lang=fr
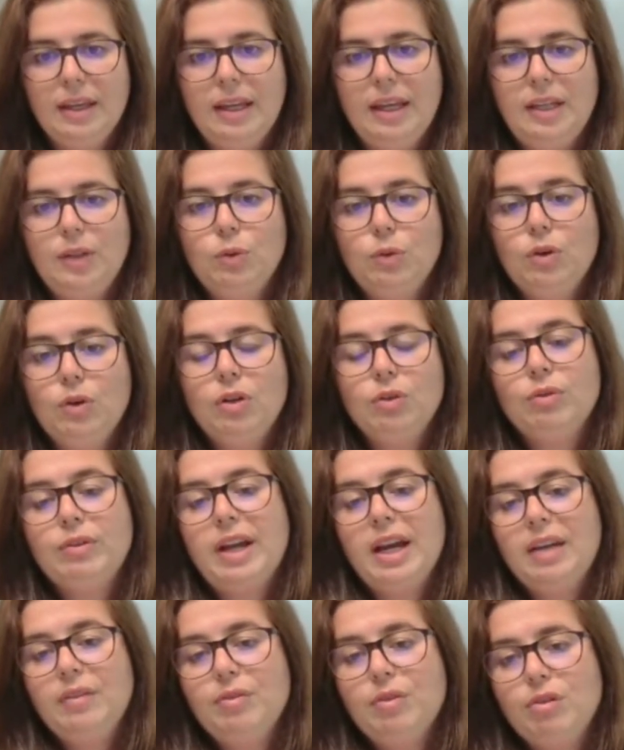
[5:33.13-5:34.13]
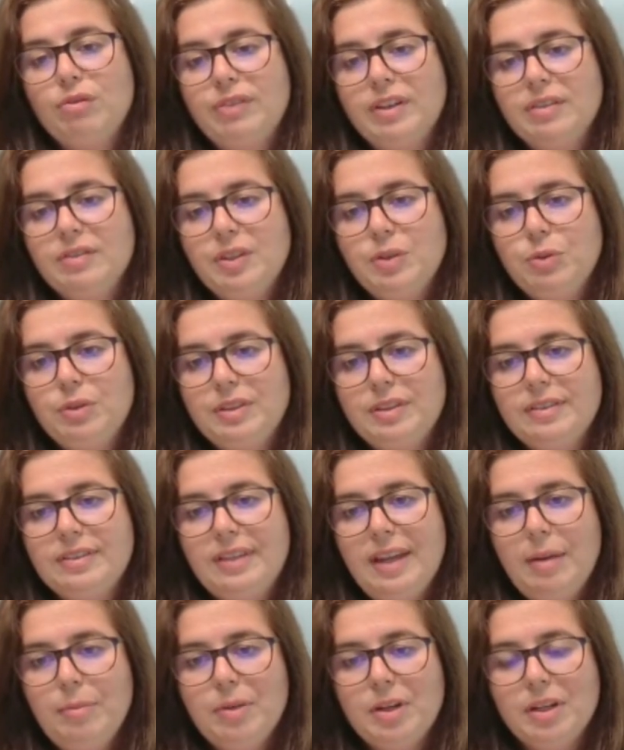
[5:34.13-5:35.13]
Et donc, quand on arrive en fin de vie du
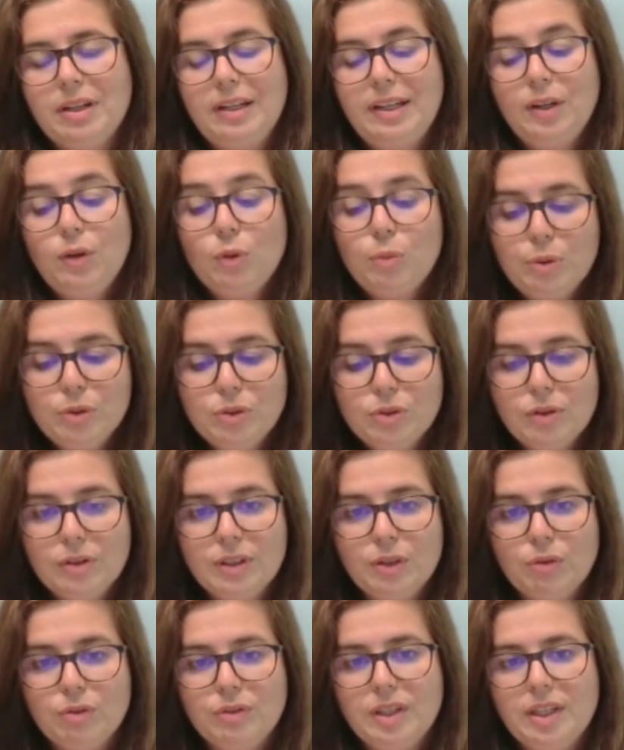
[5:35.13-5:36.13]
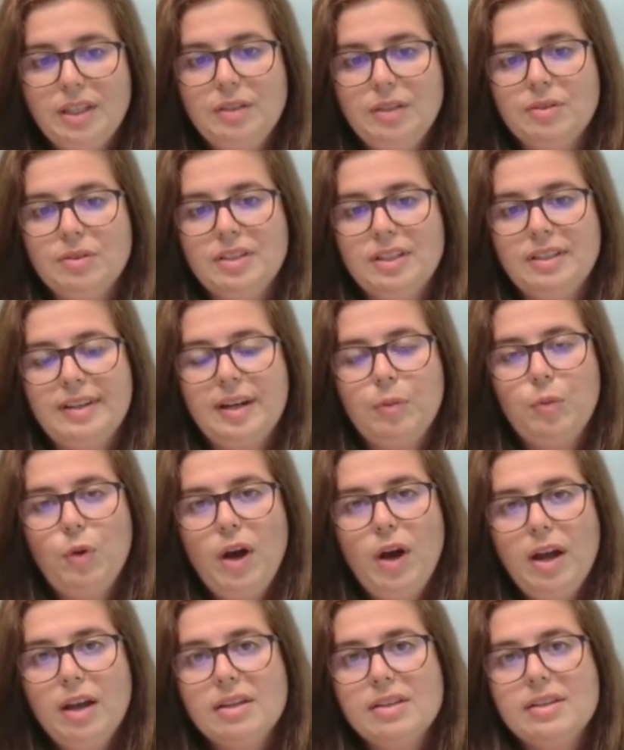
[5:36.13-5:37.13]
système, les composants qui ont vieilli dans cette
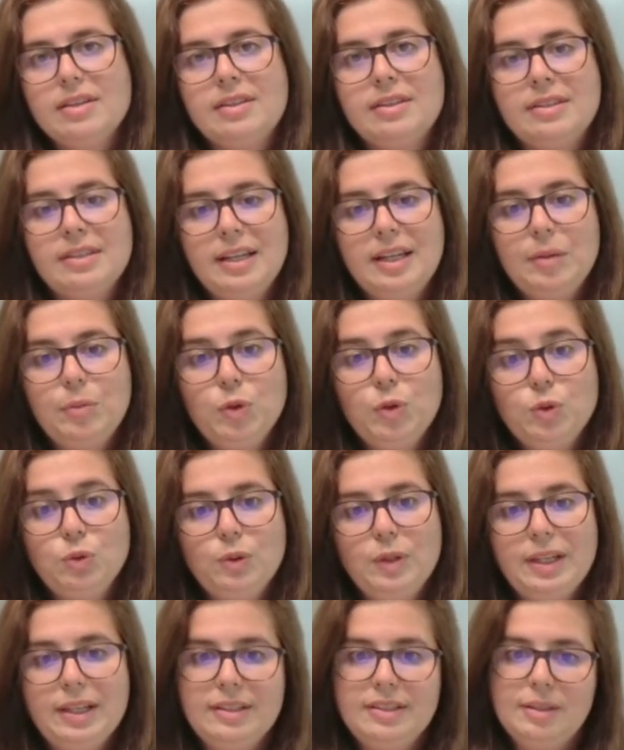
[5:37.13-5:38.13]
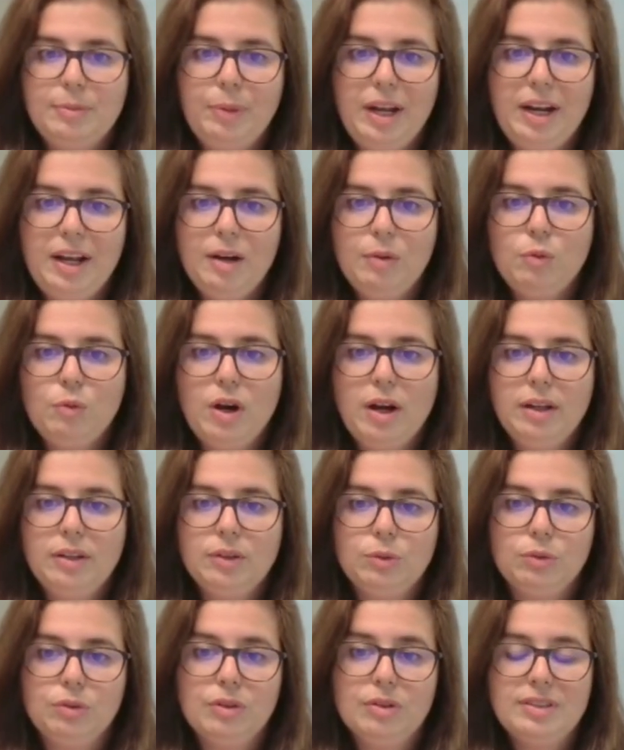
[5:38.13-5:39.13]
armoire, c'est les modules et ce n'est pas l'armoire.
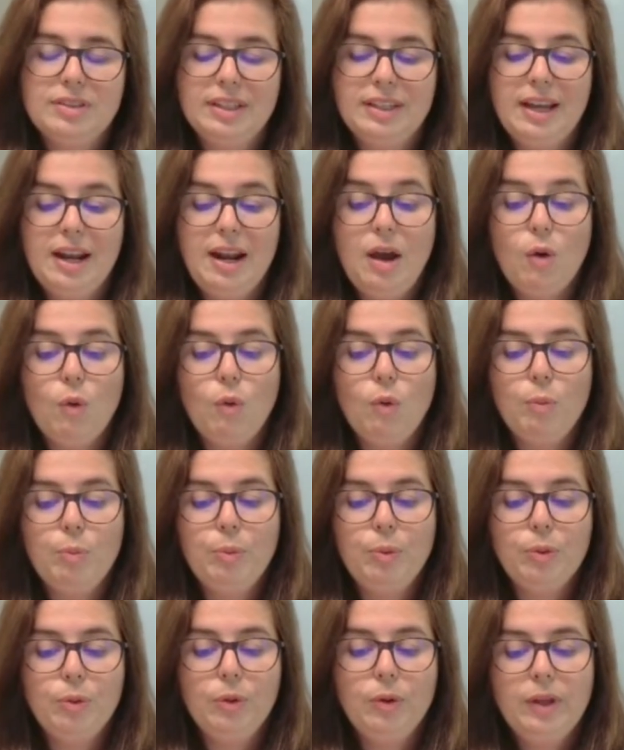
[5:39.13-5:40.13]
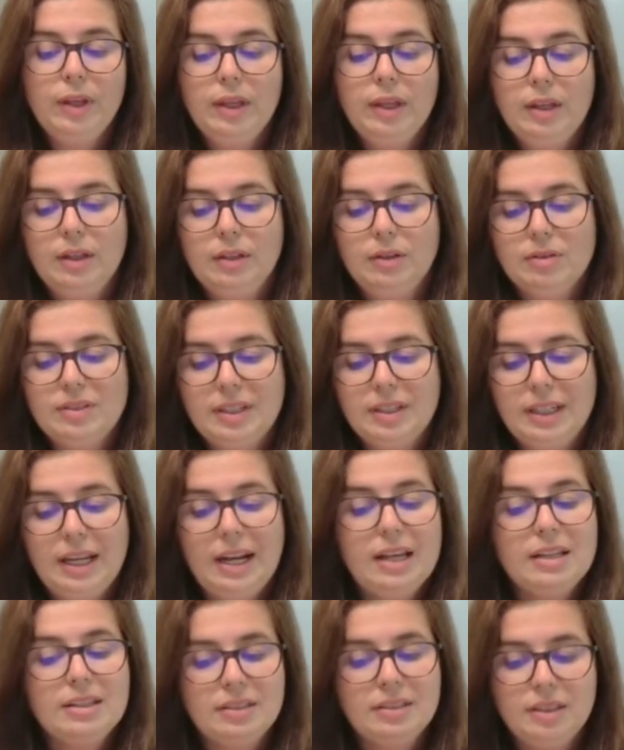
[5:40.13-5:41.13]
Donc, dans ces cas-là, on peut, dans ces
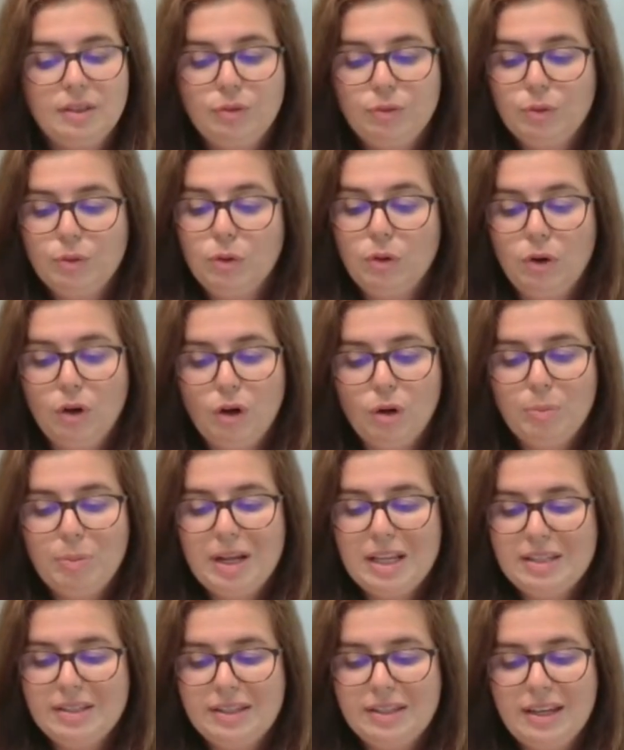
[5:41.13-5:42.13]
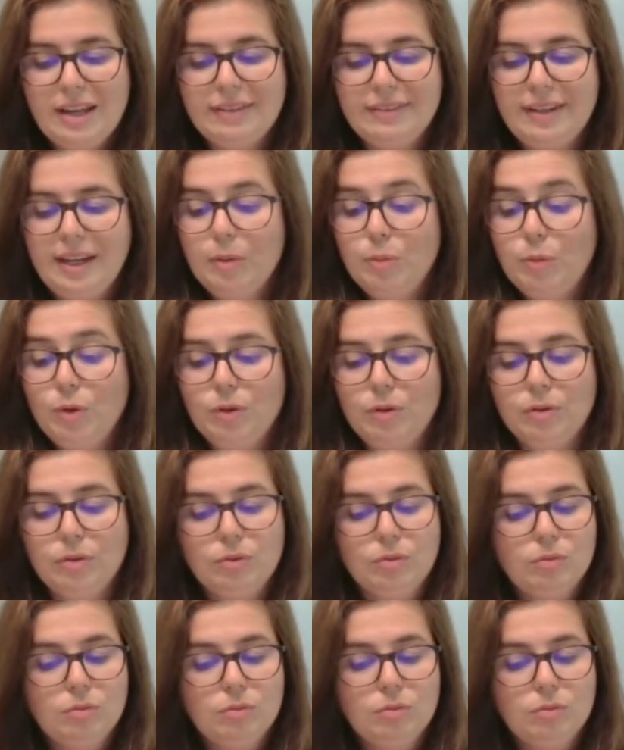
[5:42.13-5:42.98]
cas-là, s'il faut remplacer à terme euh,